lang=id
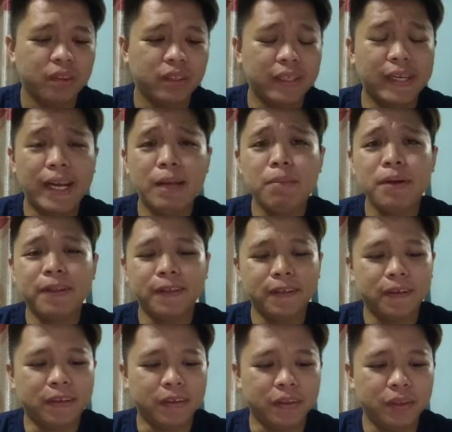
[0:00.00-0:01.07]
Di dalam
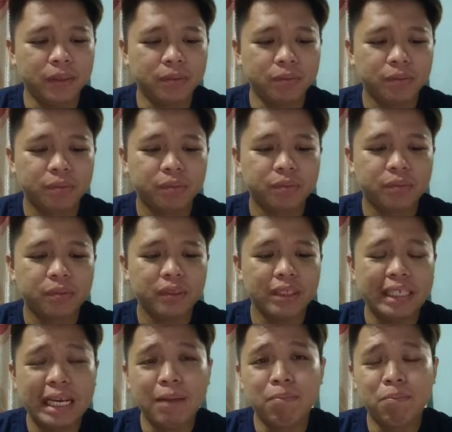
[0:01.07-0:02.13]
artikel ini,
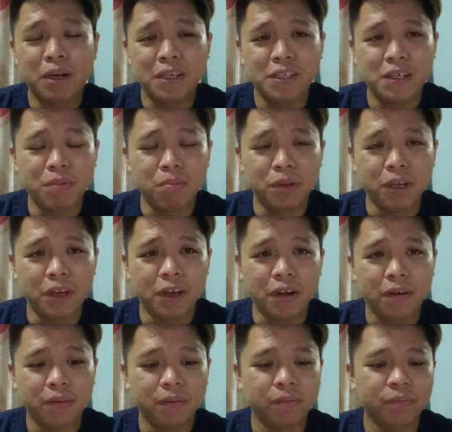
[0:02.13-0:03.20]
naib Presiden
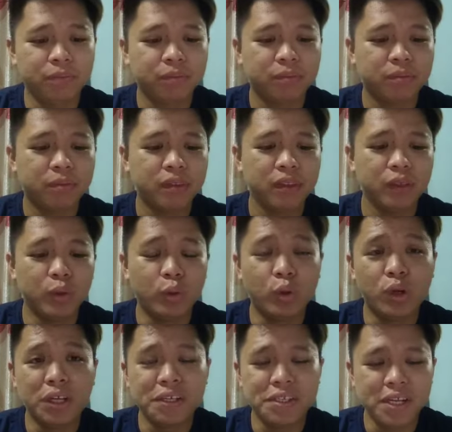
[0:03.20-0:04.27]
PKR,
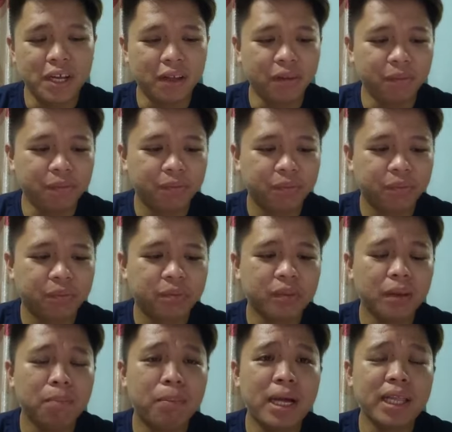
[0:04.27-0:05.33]
Nurul Izzah,
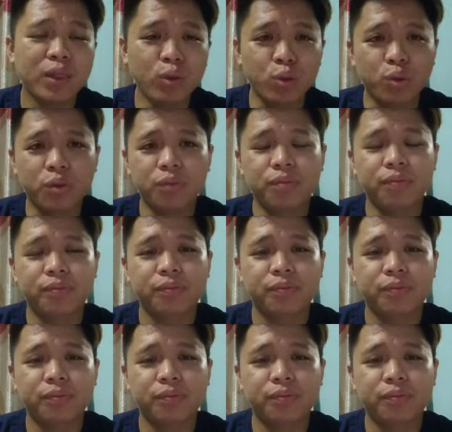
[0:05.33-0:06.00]
patut